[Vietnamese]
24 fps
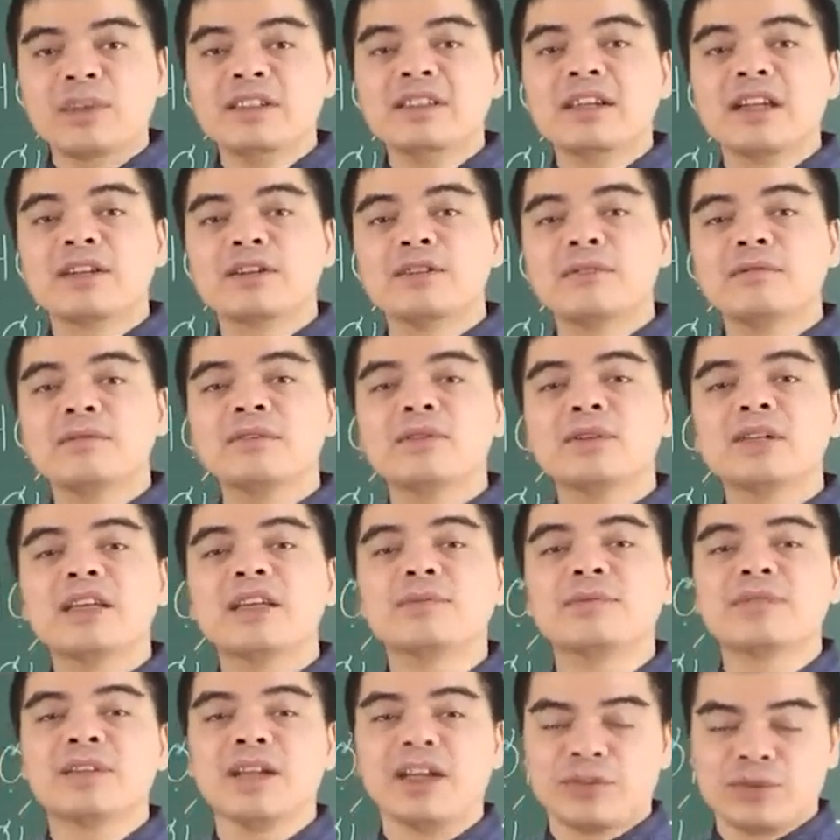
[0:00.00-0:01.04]
quý nhân cũng
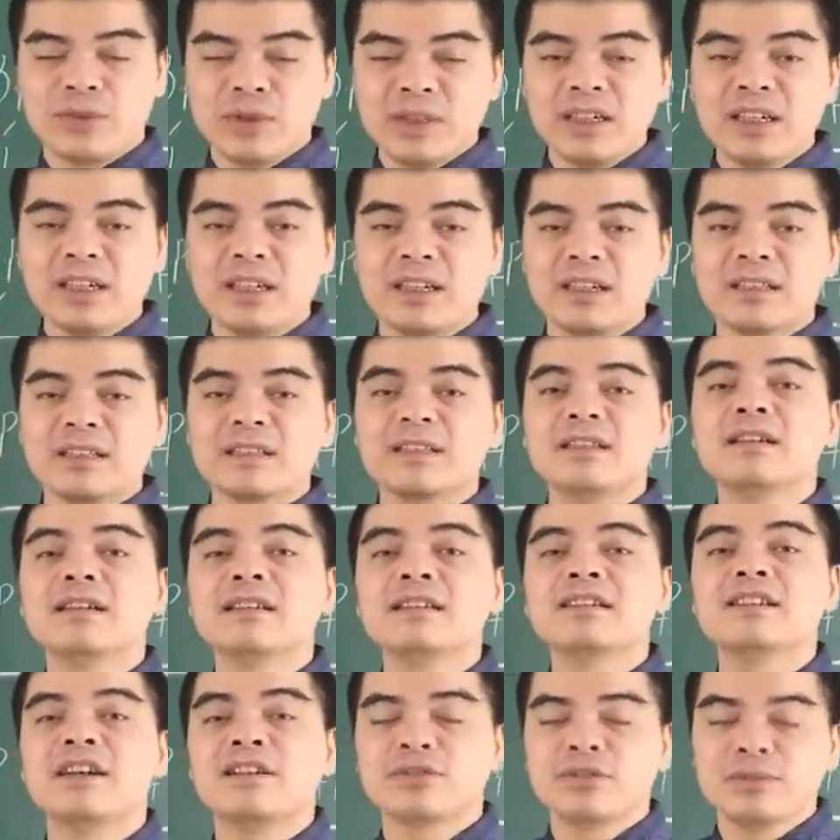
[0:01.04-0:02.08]
kịp thời xuất hiện
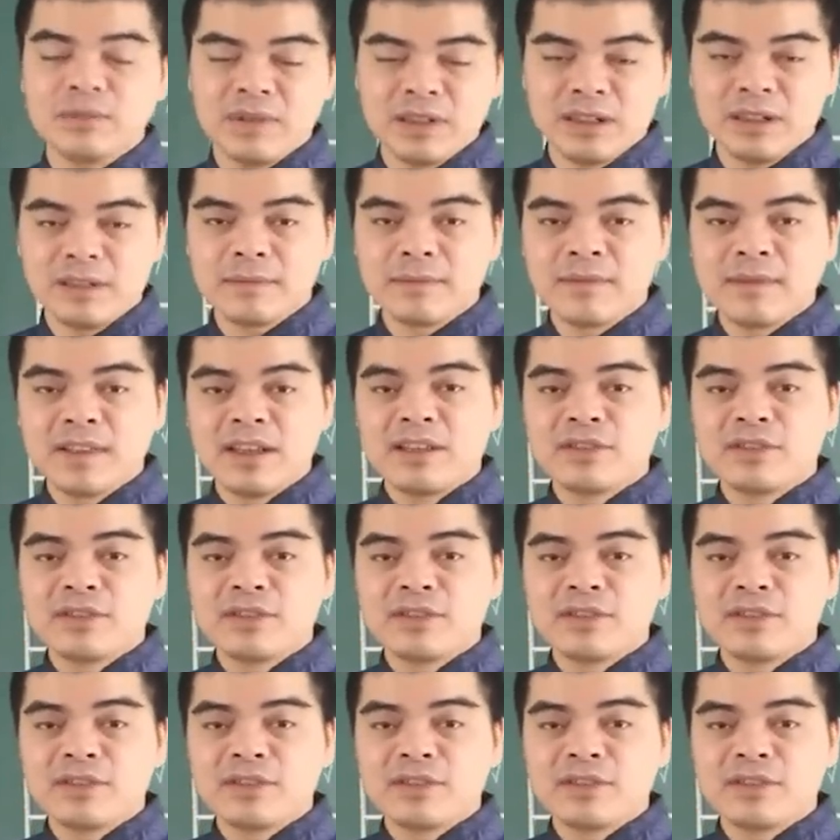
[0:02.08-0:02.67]
tương trợ giúp đỡ